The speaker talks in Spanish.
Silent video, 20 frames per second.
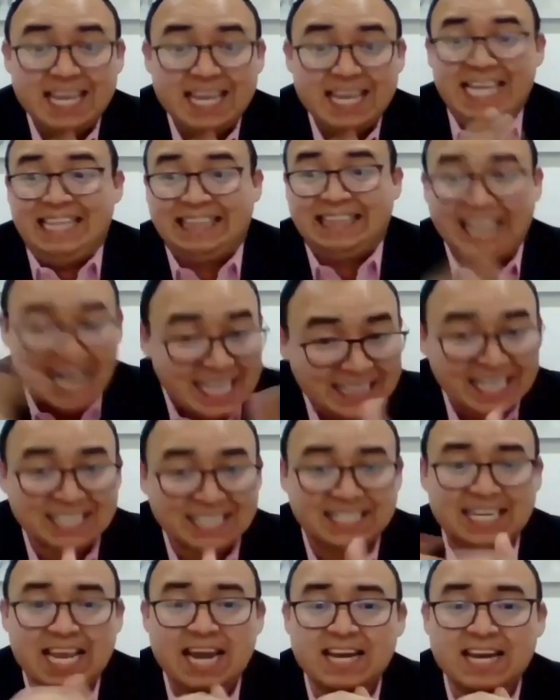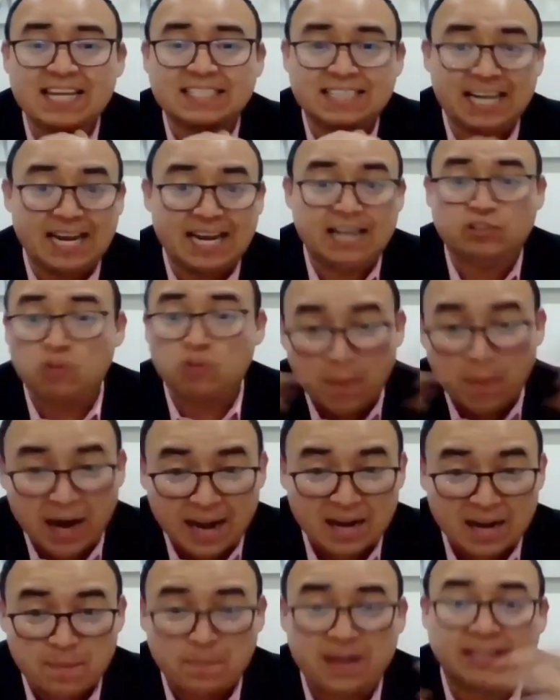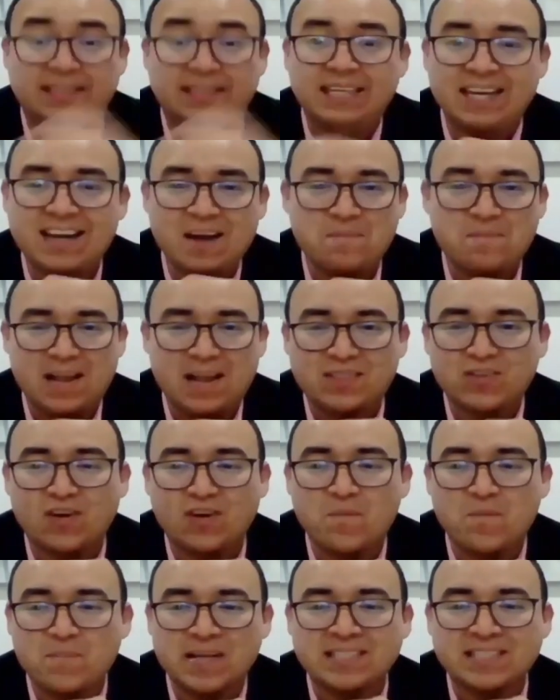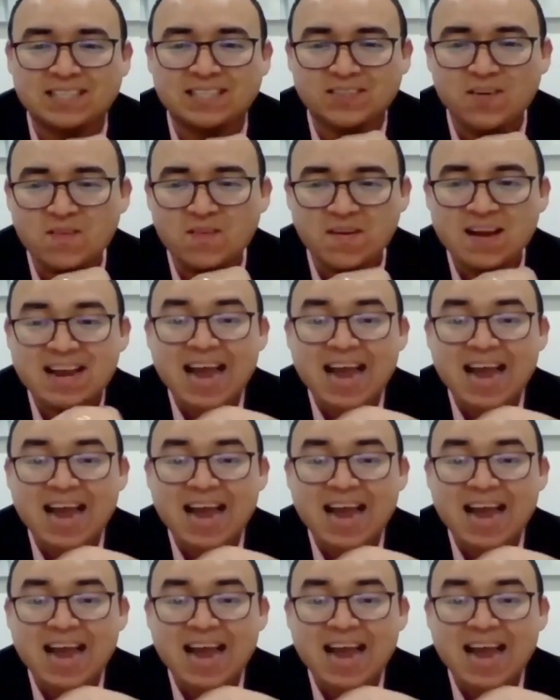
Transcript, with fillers: y 30 serían en este caso para repartir en el plan de compensación.